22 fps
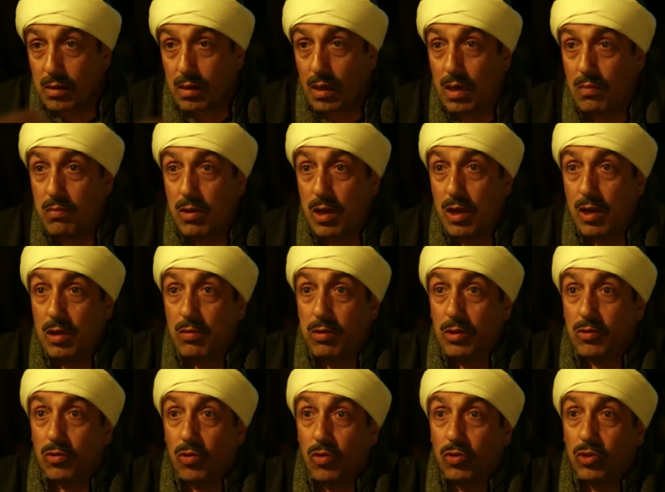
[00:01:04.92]
كلام ايه اللي
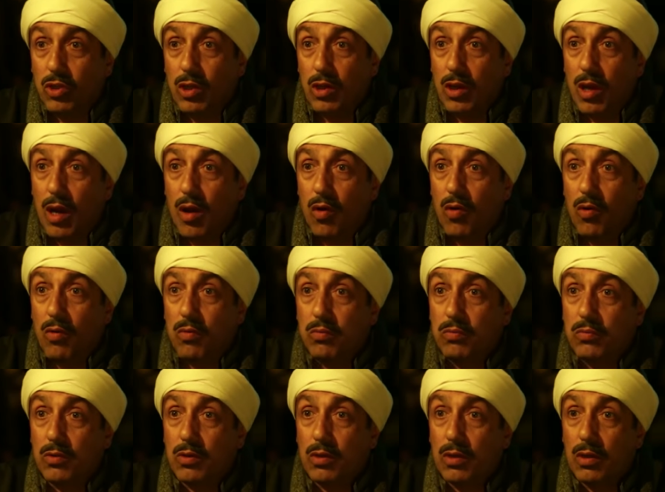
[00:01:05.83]
بتقوله دي يا عم
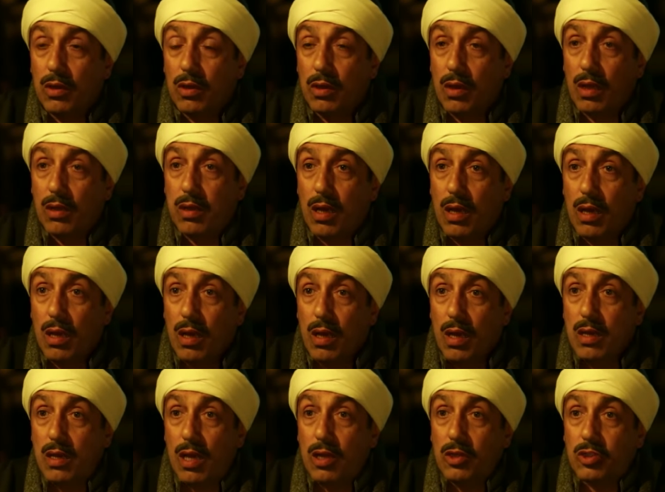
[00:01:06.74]

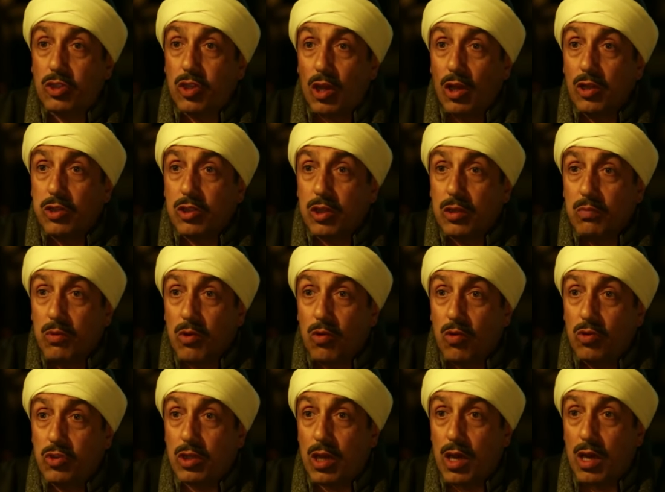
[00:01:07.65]
هي لسه خلصت
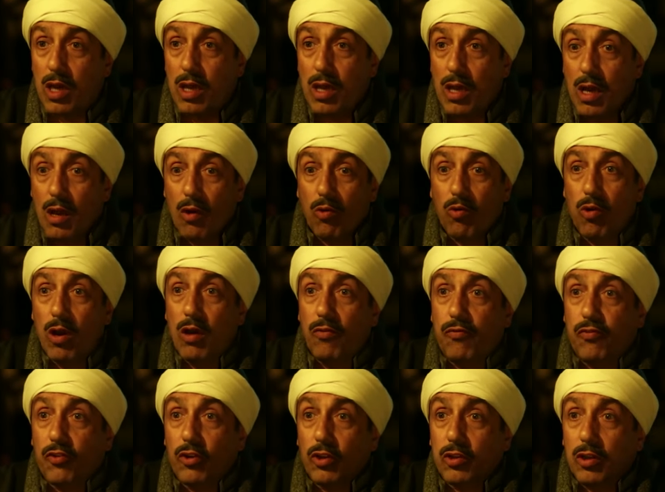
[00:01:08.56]
من جوزها
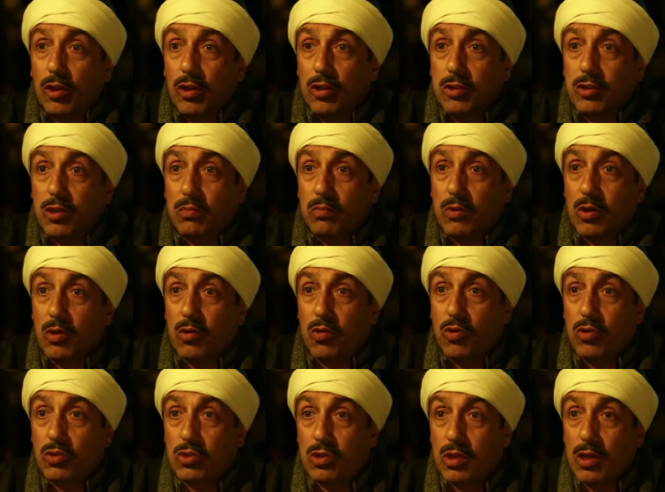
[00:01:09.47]
وافرض خلصت من
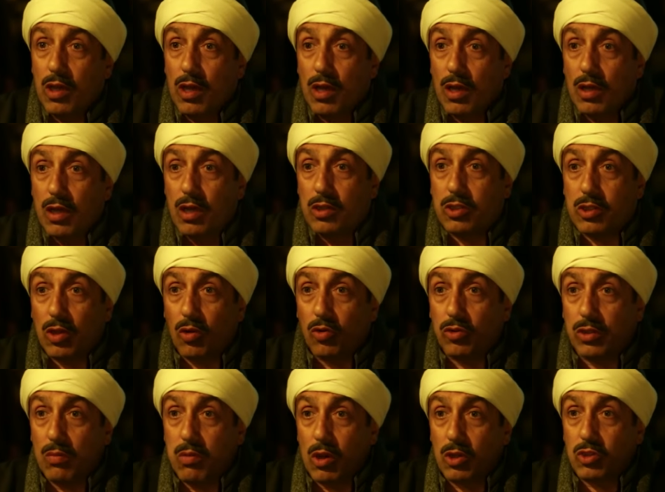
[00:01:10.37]
جوزها لسه
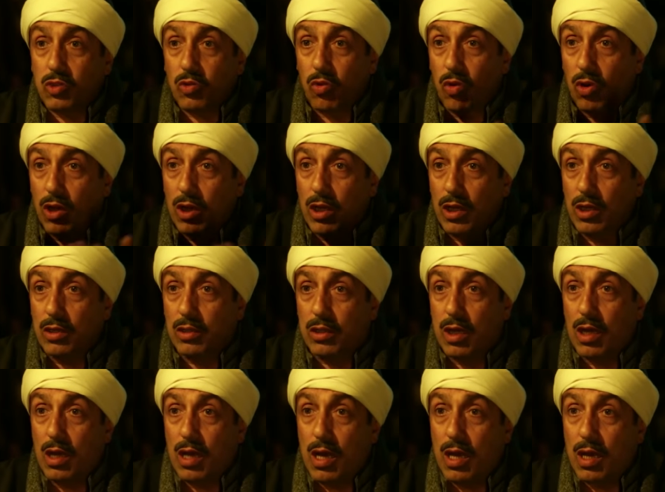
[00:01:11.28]
قدامك شهور
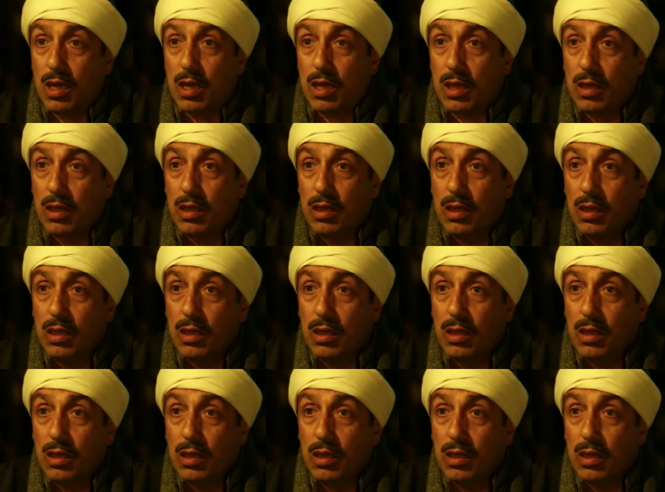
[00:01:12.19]
العده يا اخي